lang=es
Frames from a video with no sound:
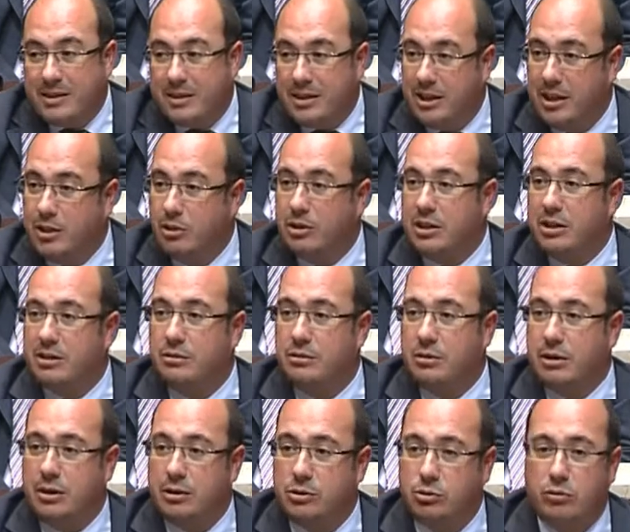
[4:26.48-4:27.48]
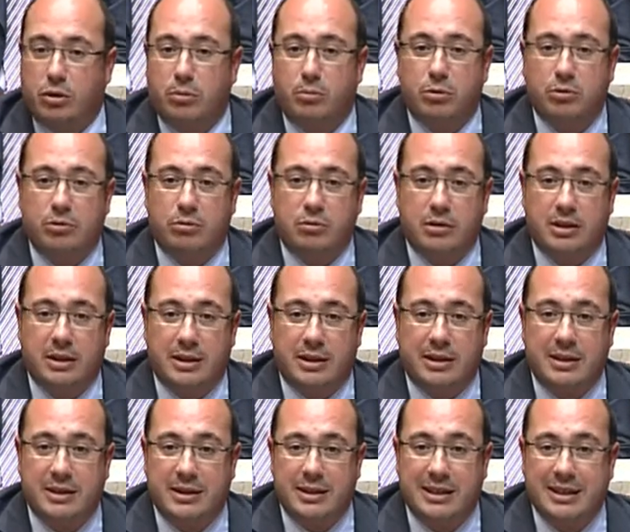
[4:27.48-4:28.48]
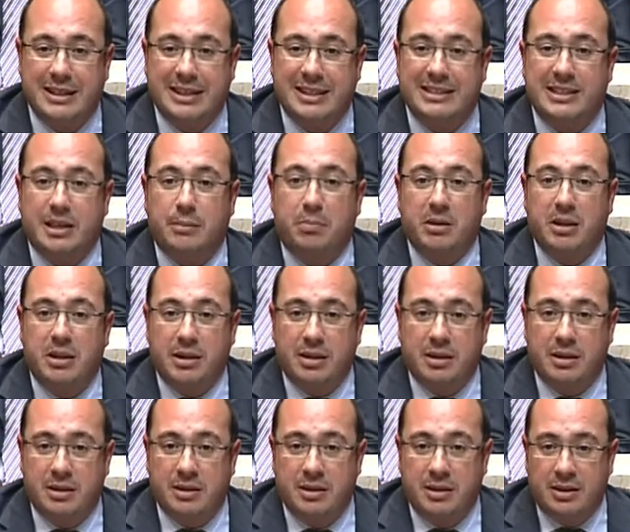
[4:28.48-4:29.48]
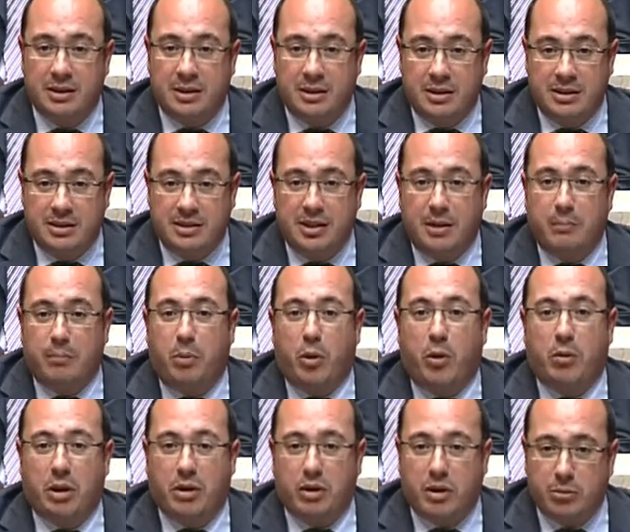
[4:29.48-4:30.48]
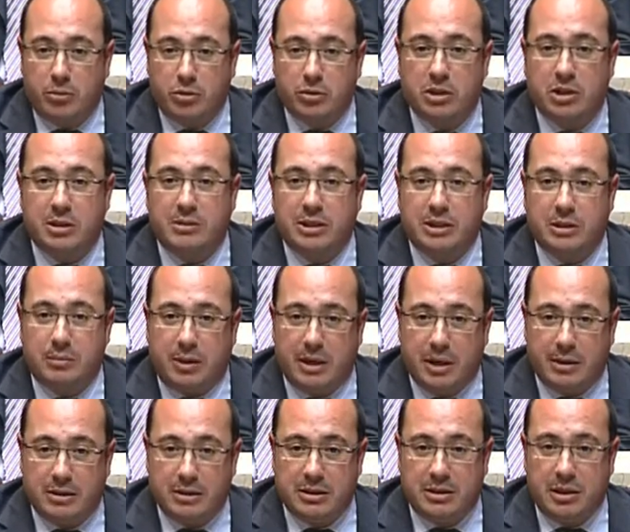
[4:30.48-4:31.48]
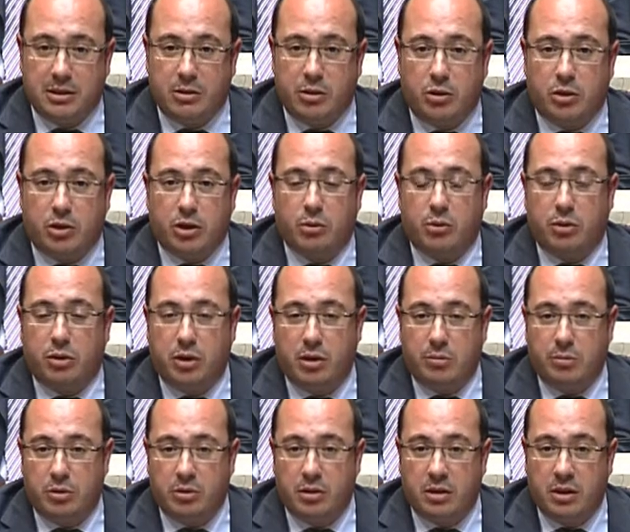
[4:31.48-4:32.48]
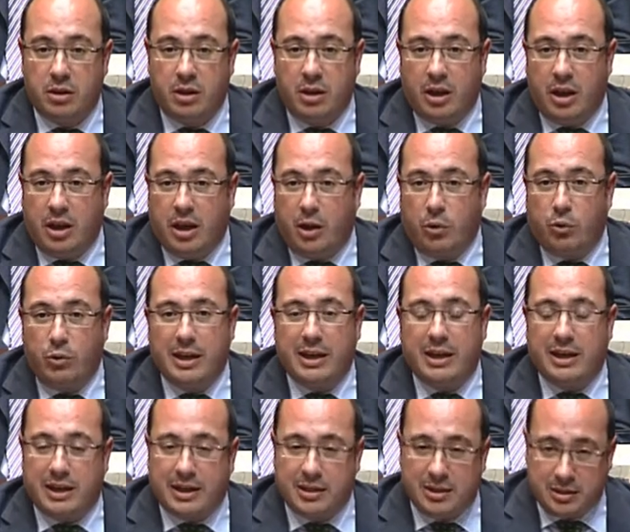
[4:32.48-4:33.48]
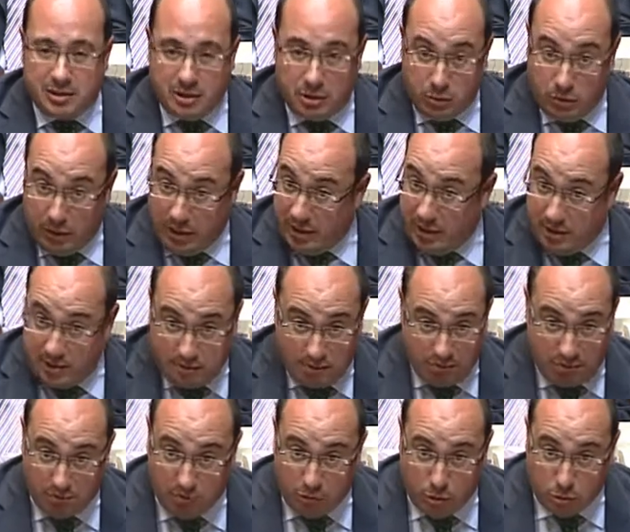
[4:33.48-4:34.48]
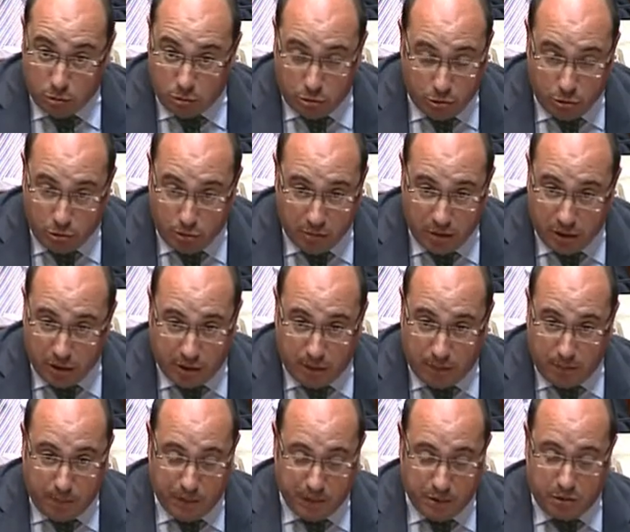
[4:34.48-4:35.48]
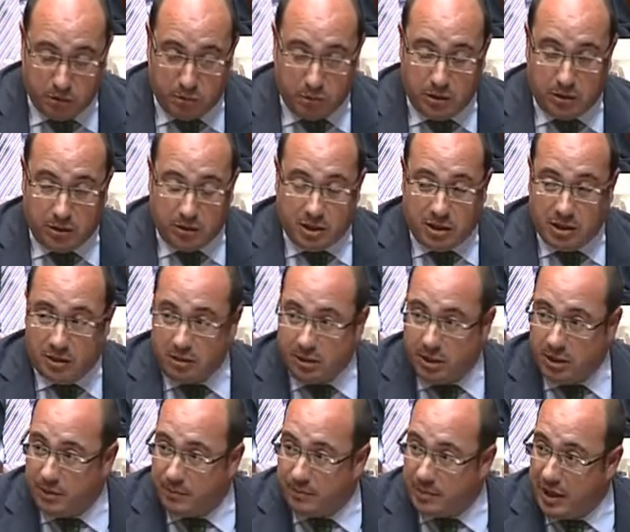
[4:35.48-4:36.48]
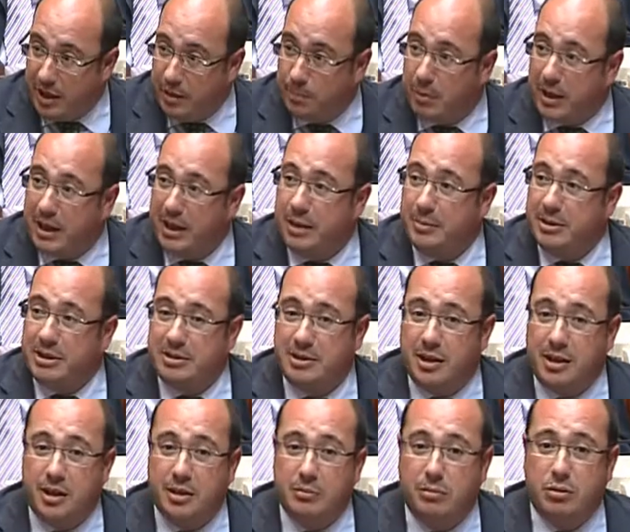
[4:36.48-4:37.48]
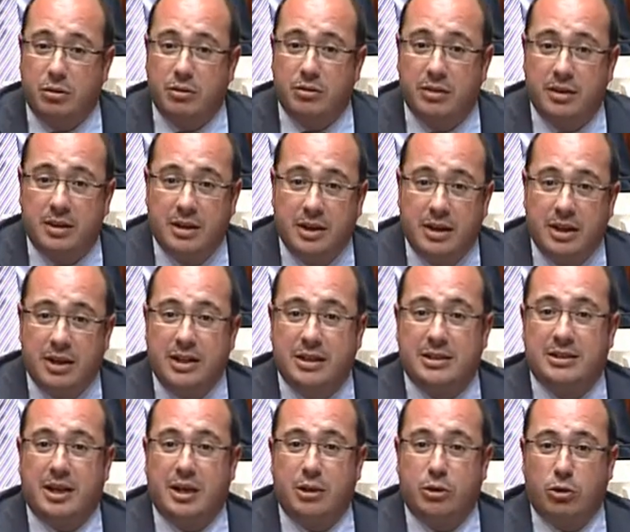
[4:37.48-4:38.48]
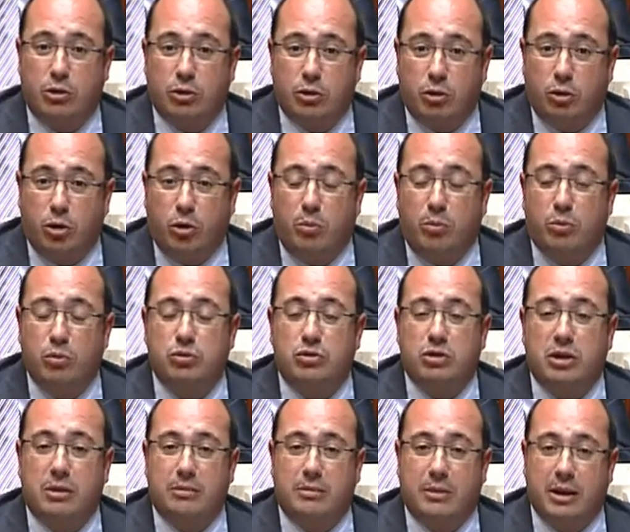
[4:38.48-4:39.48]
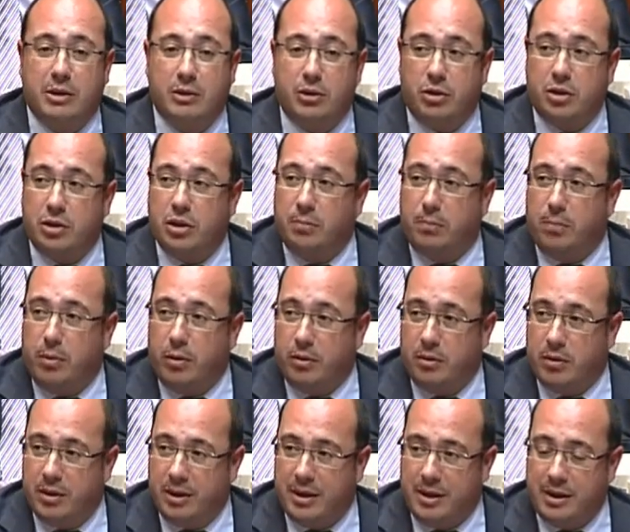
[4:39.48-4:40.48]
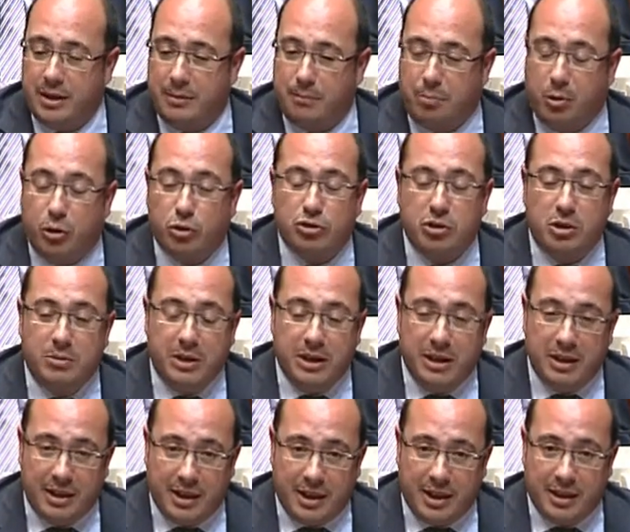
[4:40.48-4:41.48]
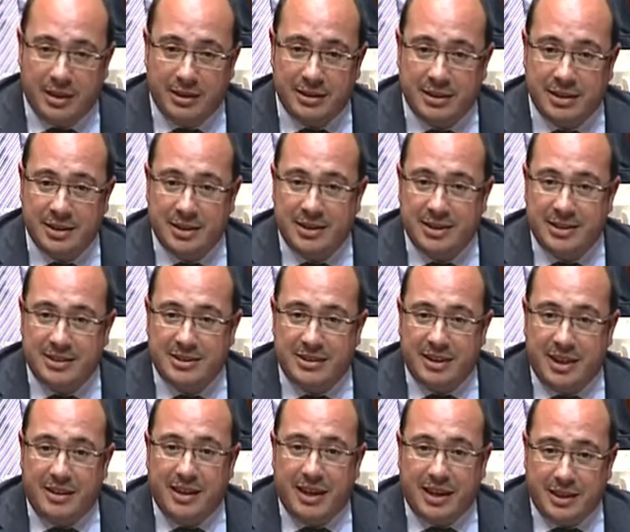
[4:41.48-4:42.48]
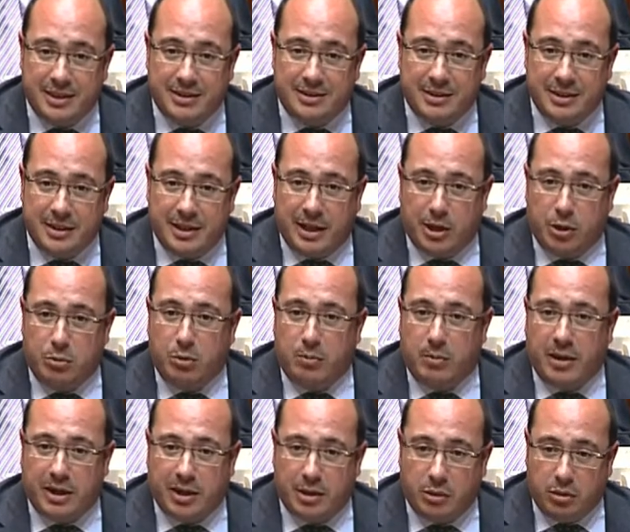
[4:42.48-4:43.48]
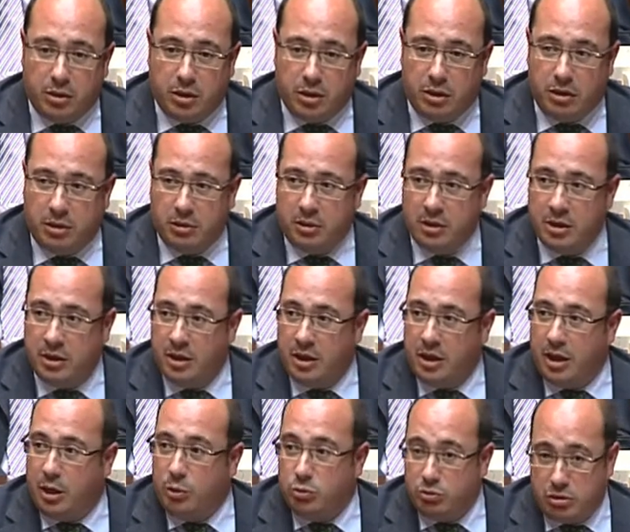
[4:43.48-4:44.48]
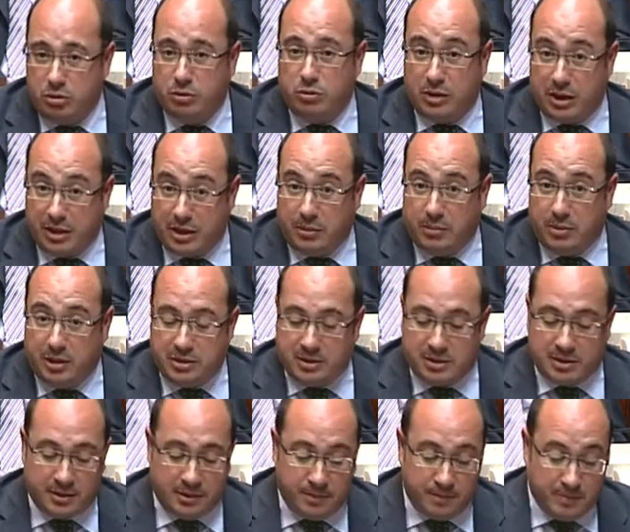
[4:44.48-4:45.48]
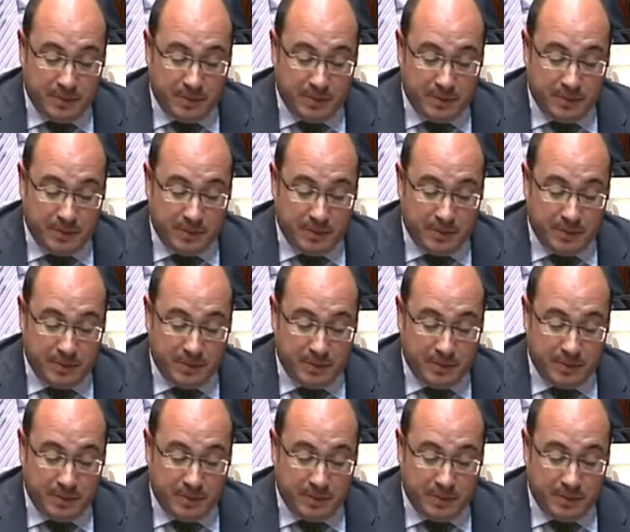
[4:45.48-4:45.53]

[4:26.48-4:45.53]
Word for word: Creo que esta es una oportunidad que se pierde si empobrecemos el debate parlamentario y lo reducimos a una guerra de titulares. Con todos mis respetos, pero creo que el parlamentarismo es algo con muchas mayores eh, posibilidades de dialéctica como para reducirlo a un titular de prensa.